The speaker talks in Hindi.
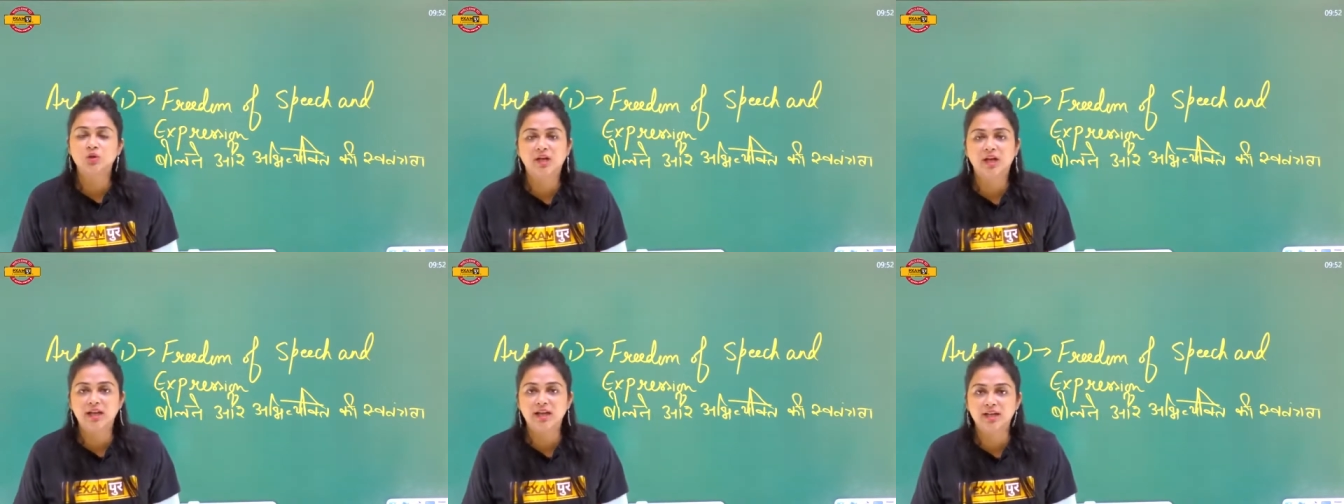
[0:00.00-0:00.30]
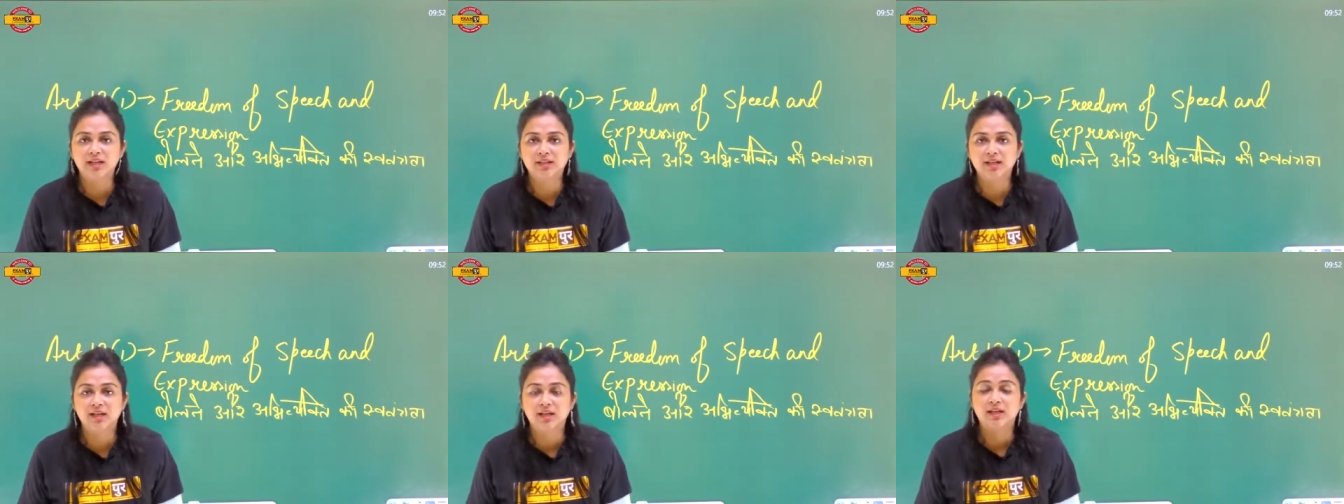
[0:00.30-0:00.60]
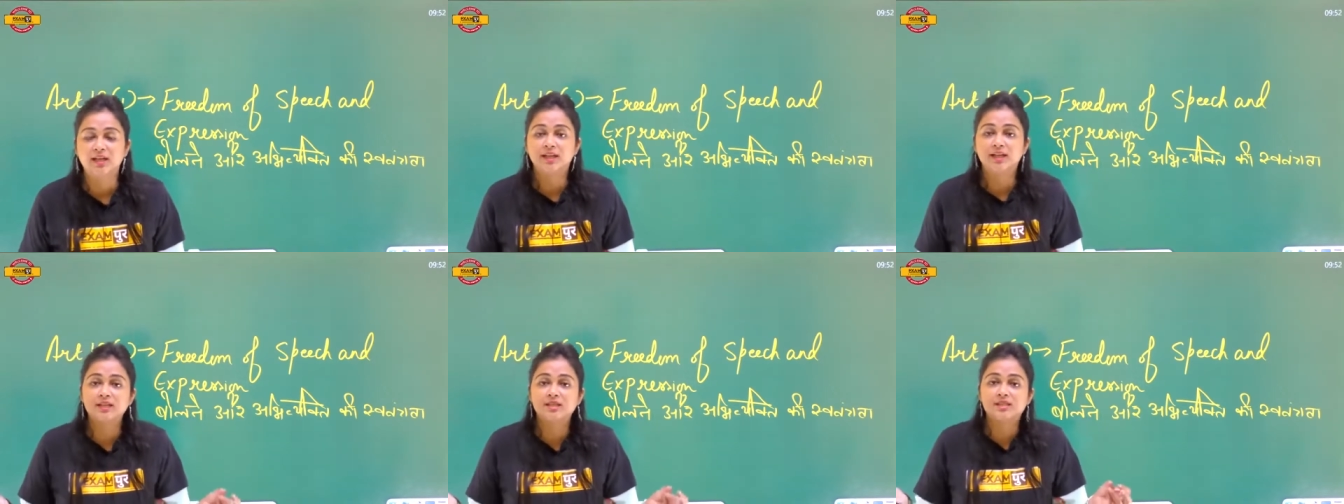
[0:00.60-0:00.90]
तो गलत
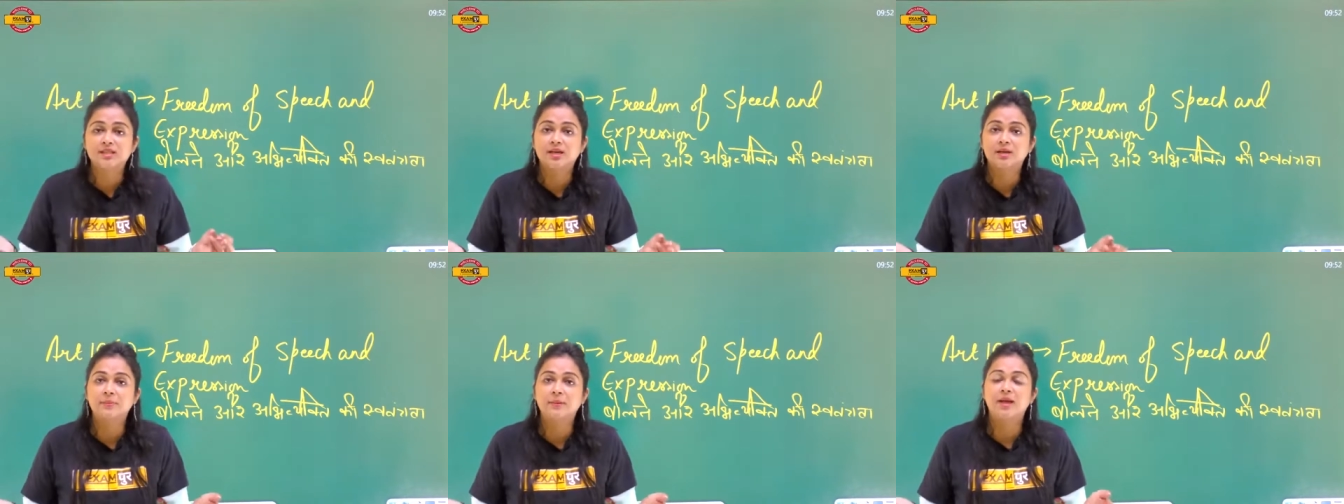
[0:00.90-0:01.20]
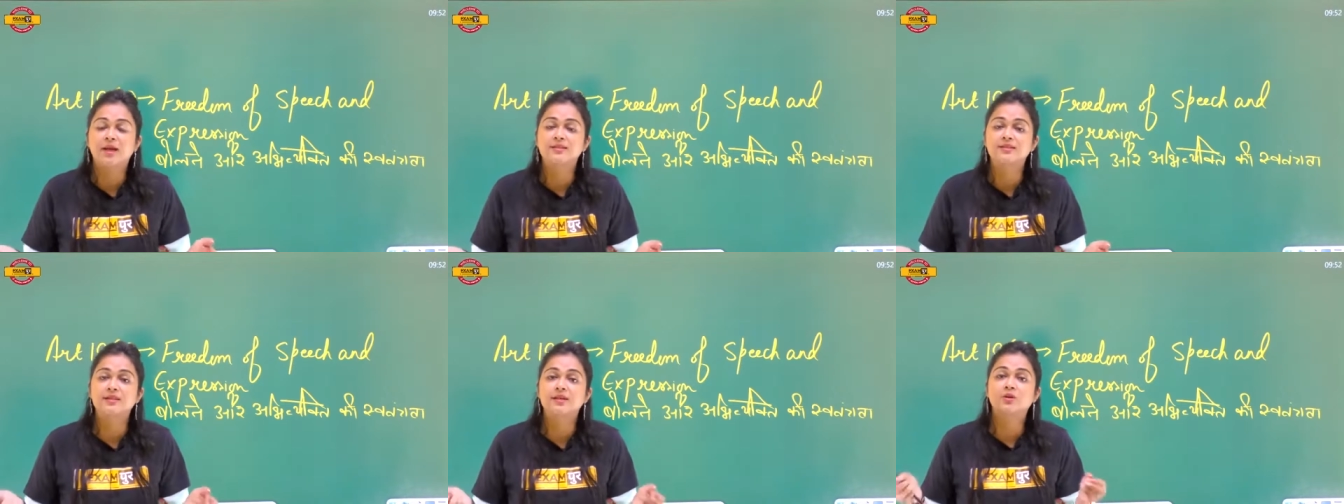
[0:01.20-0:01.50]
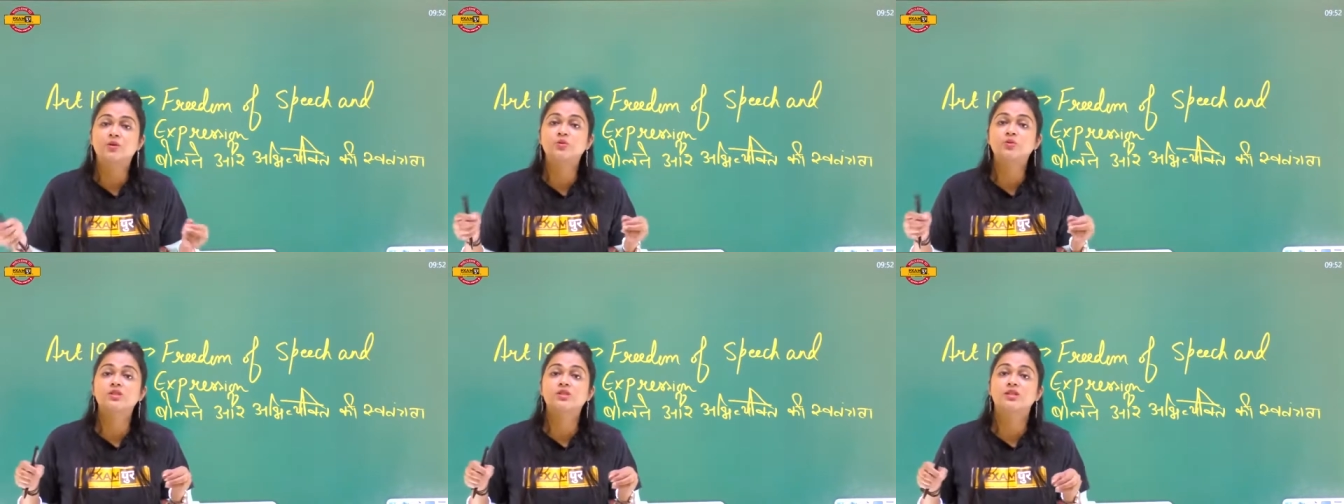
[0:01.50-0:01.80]
है लेकिन जब
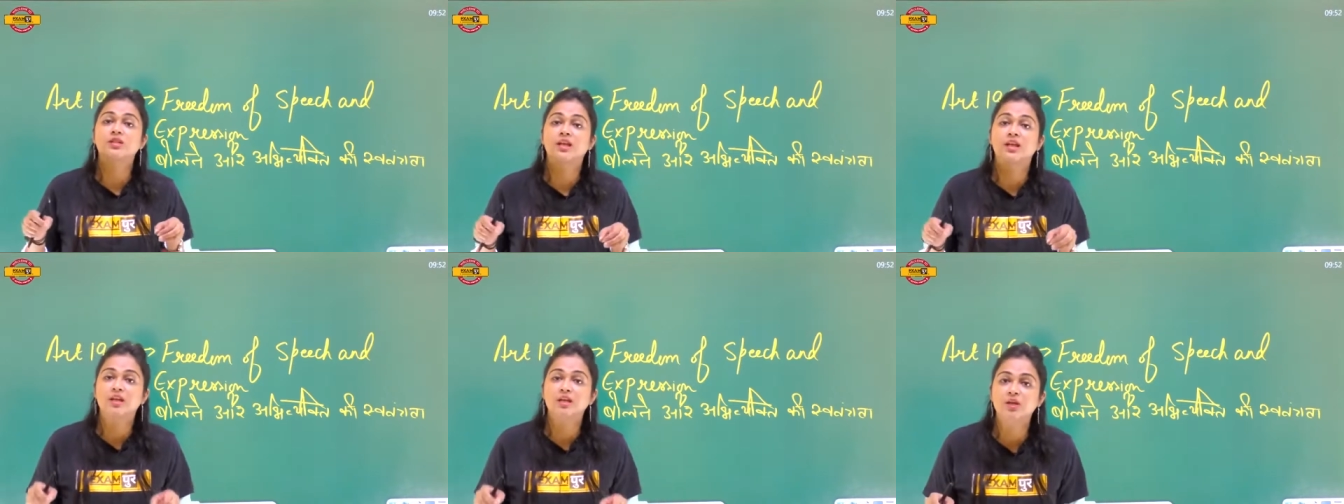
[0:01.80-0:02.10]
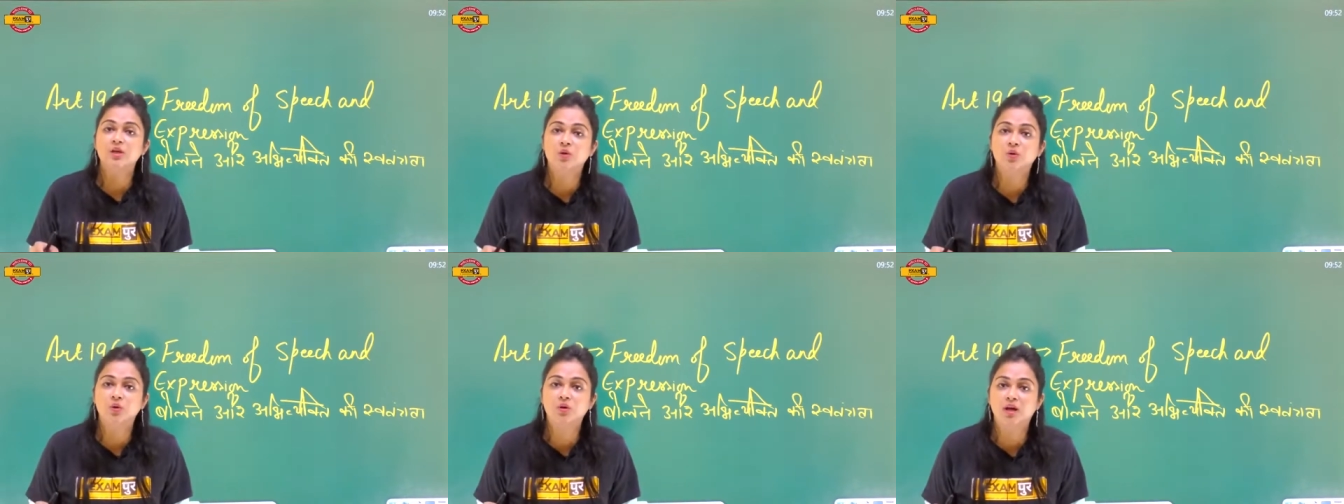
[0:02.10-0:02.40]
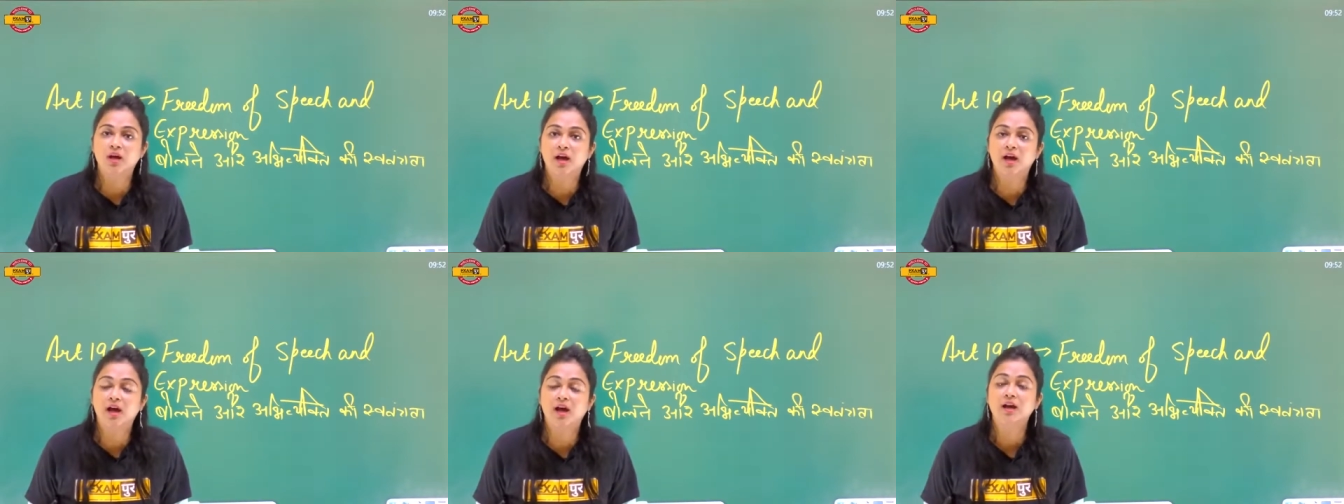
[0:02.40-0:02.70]
ऐसा कुछ नहीं हो
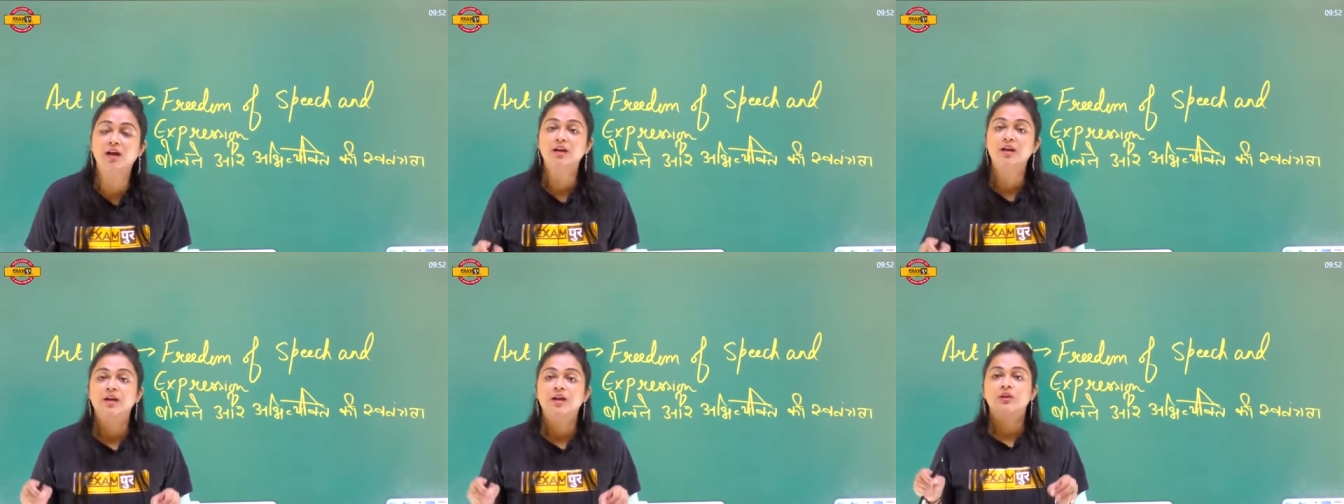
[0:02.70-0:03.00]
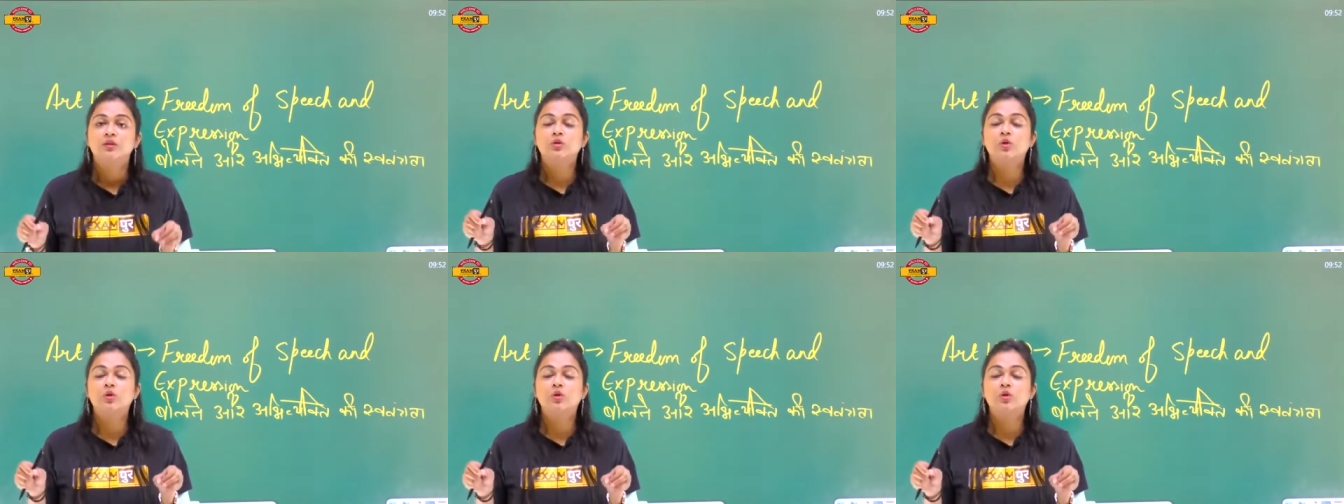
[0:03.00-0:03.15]
रहा